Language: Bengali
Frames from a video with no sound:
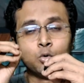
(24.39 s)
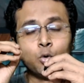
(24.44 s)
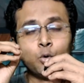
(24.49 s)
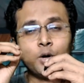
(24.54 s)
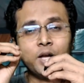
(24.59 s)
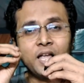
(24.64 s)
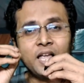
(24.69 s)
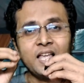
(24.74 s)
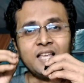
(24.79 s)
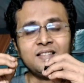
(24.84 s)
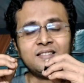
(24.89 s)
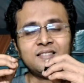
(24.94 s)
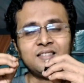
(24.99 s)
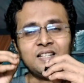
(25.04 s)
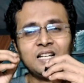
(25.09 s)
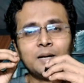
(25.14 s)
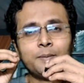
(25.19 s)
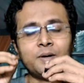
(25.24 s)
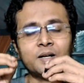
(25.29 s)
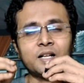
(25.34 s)
তো এই
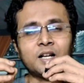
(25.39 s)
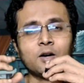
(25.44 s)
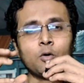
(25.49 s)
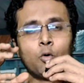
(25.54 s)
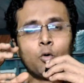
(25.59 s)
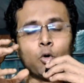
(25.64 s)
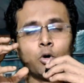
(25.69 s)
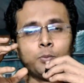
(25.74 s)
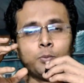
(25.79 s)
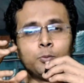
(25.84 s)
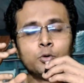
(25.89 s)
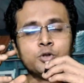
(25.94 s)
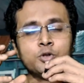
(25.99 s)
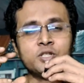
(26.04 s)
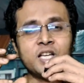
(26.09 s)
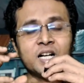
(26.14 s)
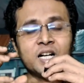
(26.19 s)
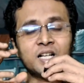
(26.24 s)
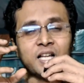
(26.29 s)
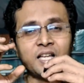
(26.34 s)
সিনেমাটার গল্প
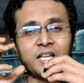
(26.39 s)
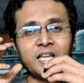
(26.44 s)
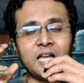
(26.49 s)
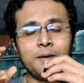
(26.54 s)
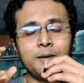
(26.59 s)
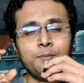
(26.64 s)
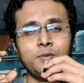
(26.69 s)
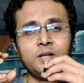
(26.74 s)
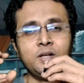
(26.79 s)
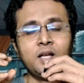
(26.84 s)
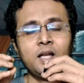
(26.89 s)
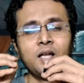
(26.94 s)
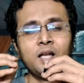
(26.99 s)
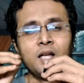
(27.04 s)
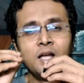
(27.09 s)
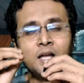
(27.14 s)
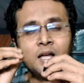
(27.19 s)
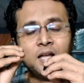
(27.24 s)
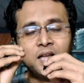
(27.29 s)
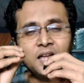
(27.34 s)
হচ্ছে একটা গেম নিয়ে
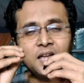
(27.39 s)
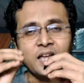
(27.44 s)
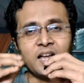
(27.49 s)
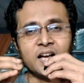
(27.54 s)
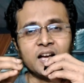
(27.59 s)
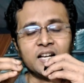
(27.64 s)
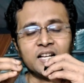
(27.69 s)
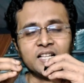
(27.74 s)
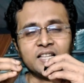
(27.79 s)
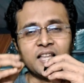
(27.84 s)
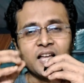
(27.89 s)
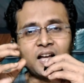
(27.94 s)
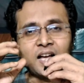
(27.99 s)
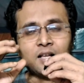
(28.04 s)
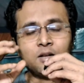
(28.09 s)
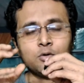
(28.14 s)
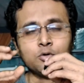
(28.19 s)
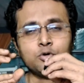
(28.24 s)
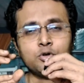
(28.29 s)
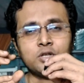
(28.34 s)
এখানে
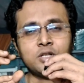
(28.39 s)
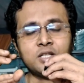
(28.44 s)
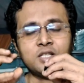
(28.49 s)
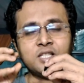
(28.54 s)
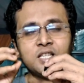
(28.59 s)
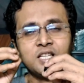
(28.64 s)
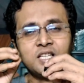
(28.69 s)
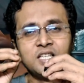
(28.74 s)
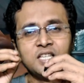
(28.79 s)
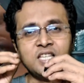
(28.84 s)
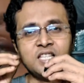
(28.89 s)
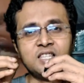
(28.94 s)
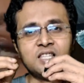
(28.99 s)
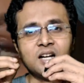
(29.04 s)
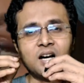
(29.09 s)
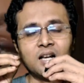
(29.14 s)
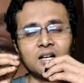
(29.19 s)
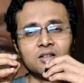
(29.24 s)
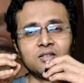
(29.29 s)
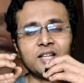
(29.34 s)
দেখা হচ্ছে যে গীত
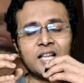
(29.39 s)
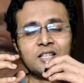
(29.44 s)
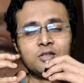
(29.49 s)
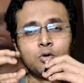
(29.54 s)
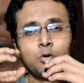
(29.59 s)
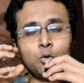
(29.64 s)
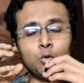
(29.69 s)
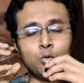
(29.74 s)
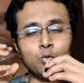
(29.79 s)
আনন্দ একজন